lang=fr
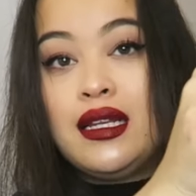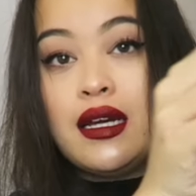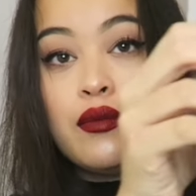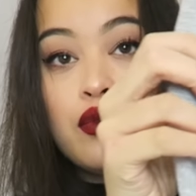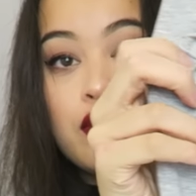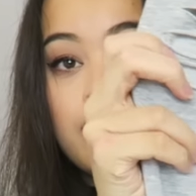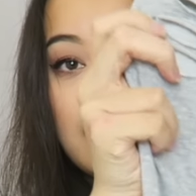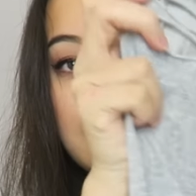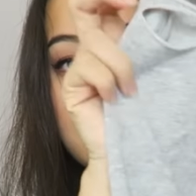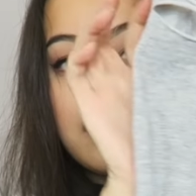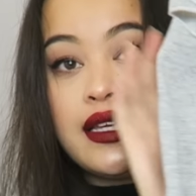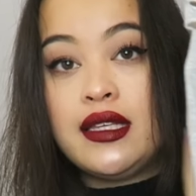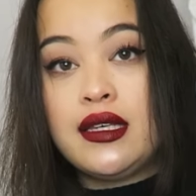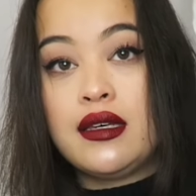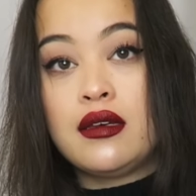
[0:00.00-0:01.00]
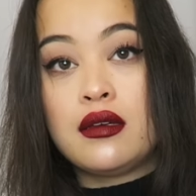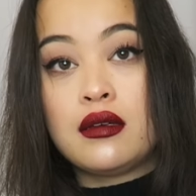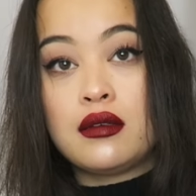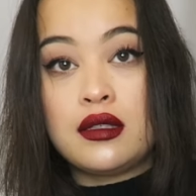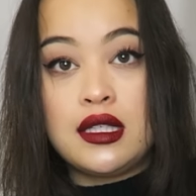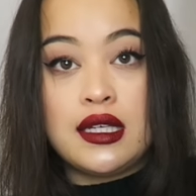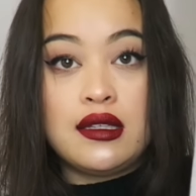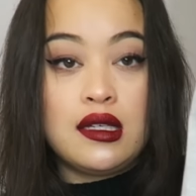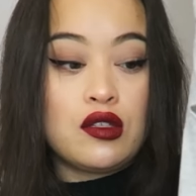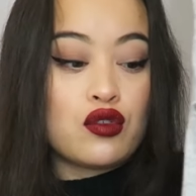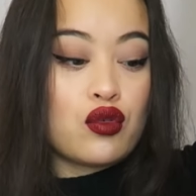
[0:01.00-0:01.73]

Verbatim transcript: Il est un peu mal taillé, il y a des